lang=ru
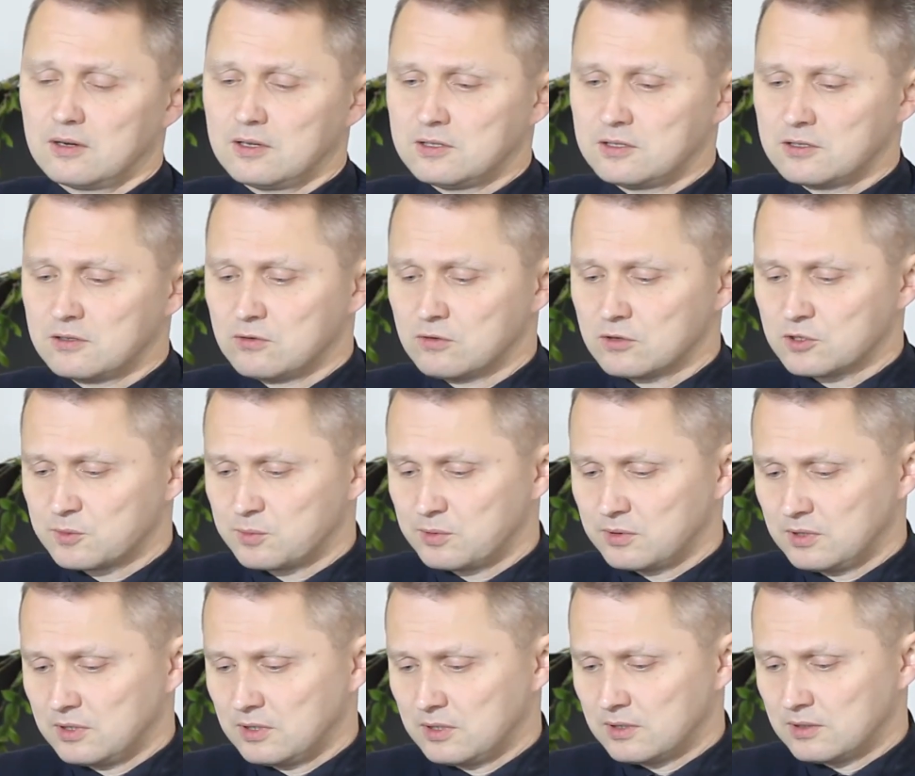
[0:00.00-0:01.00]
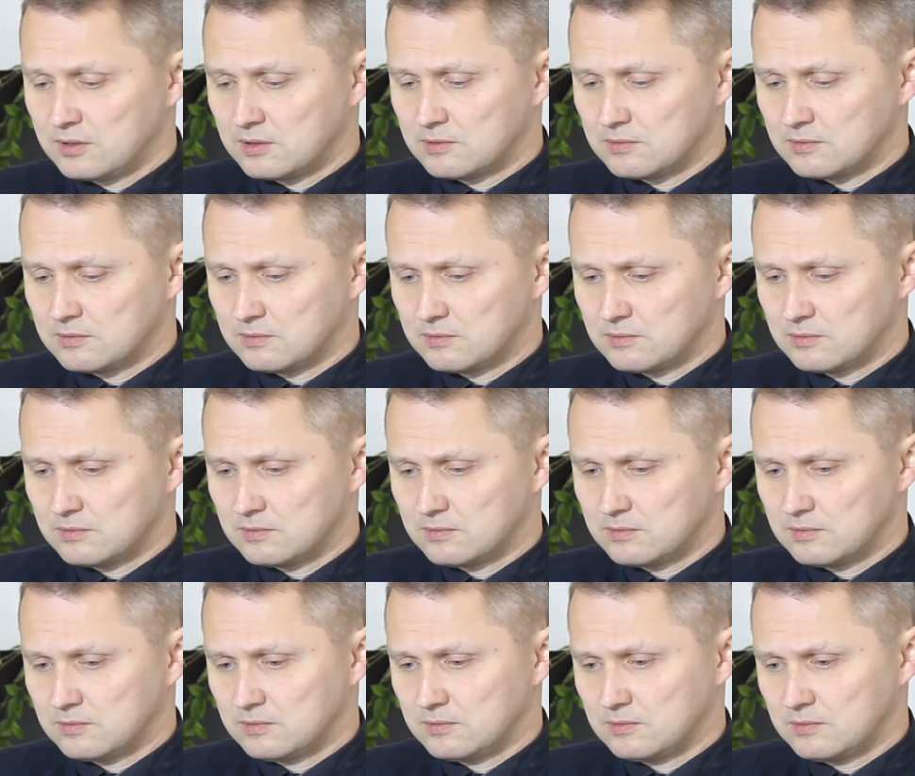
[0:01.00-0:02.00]
ради Господа
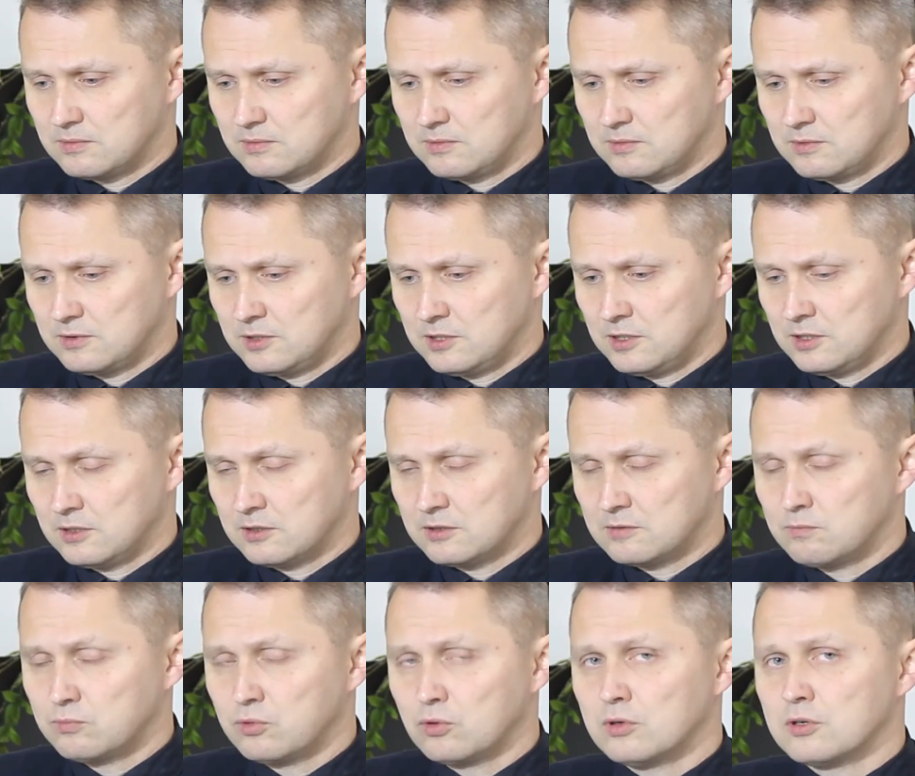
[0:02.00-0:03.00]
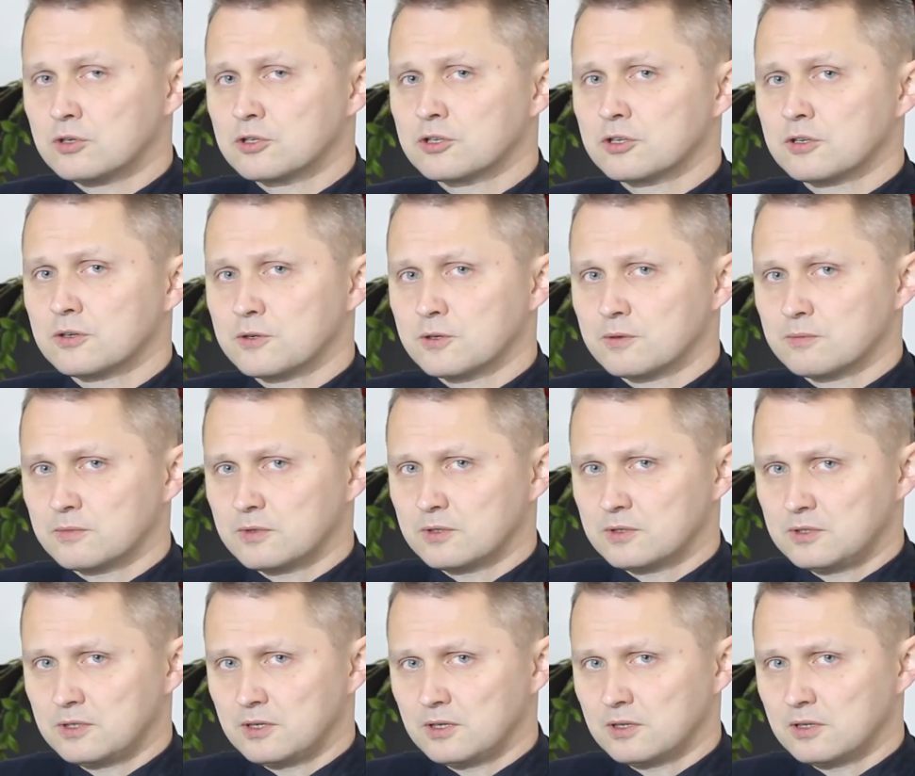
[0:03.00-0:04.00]
делать большее, чем ты
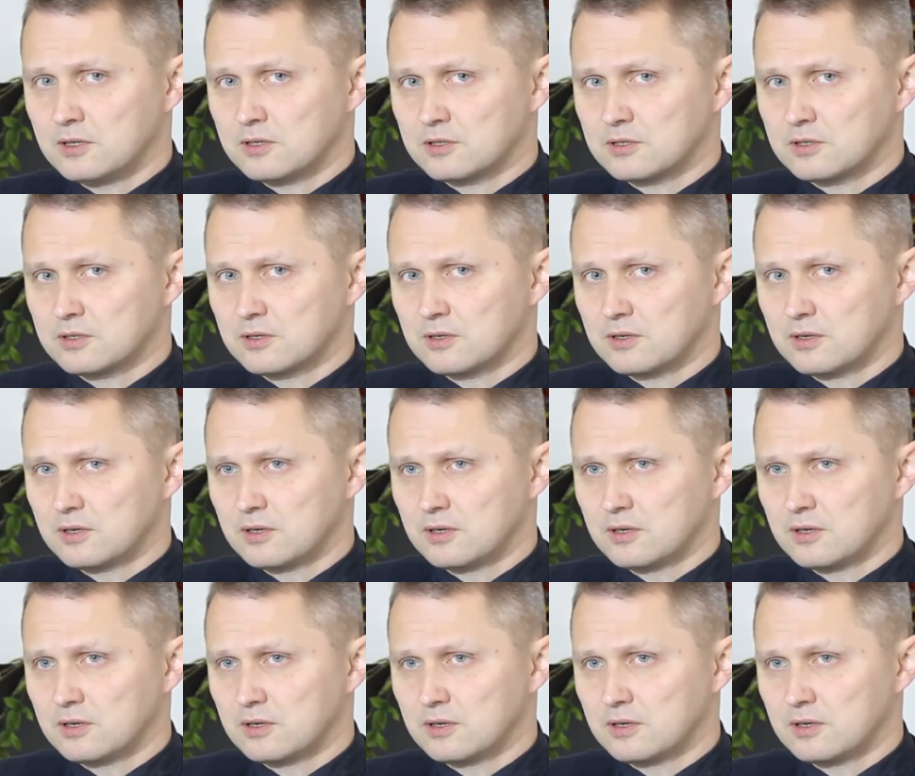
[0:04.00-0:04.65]
делаешь,